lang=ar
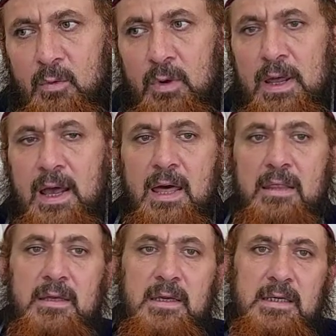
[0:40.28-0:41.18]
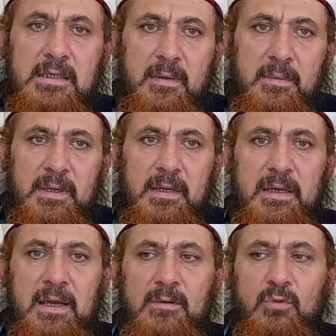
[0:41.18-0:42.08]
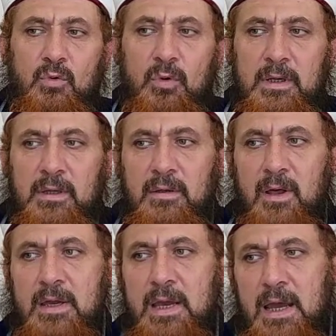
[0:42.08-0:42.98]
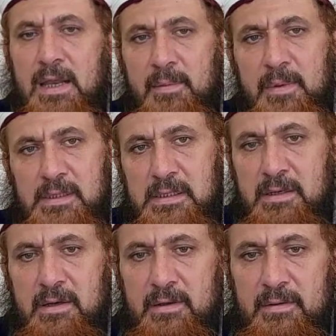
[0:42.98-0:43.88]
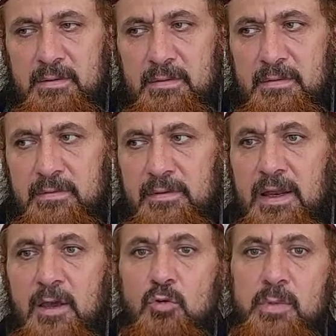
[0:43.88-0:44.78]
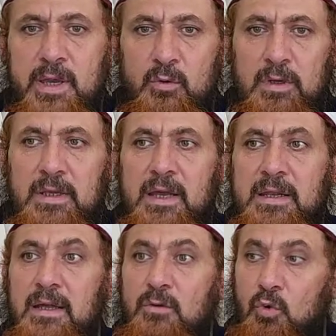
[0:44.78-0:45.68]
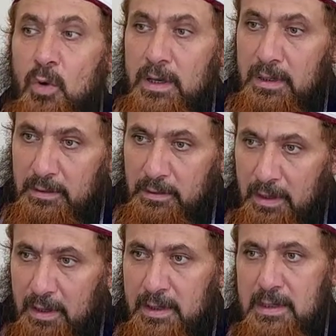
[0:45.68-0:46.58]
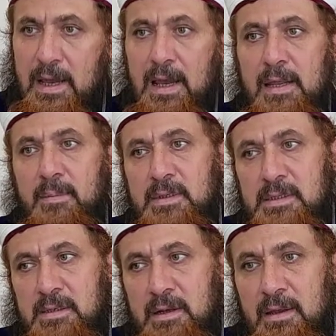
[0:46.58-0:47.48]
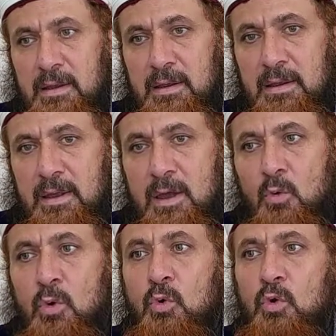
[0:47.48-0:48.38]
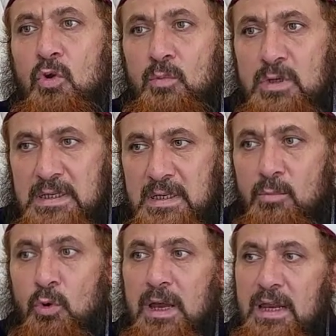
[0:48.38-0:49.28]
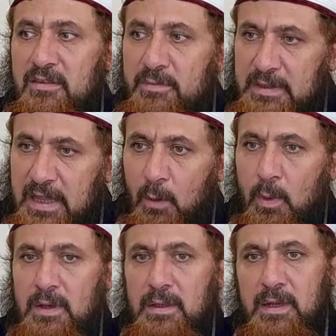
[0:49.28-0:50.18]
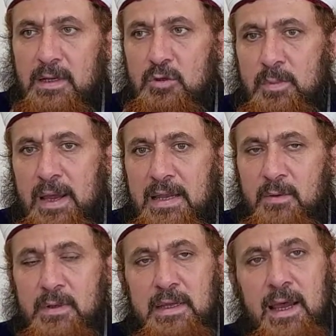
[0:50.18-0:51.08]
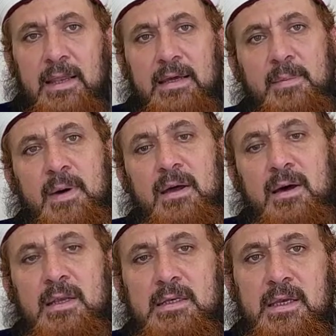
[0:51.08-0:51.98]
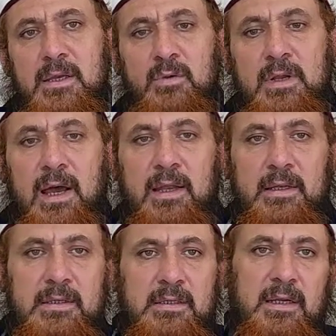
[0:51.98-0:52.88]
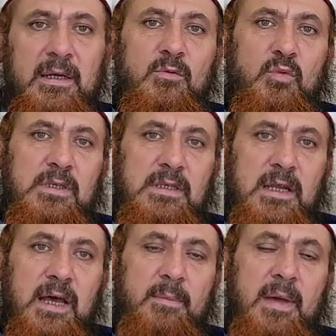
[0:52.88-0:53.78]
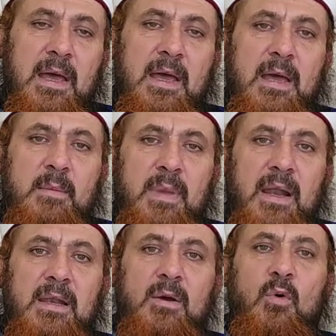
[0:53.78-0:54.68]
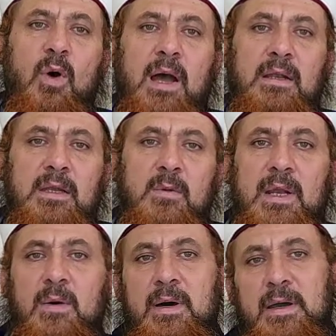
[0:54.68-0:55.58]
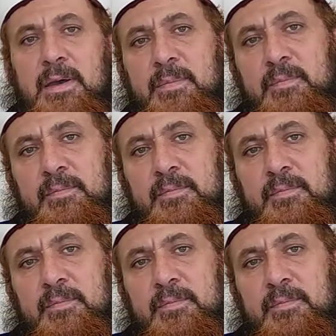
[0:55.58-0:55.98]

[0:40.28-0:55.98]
قل هذه سبيلي أدعو إلى الله على بصيرة فلا يمكن لي أن أدعو إلى الله إلا على بصيرة وكل مسلم مكلف بالدعوة إلى الله سبحانه وتعالى كما قال سيدنا عليه الصلاة والسلام بلغوا عني ولو آية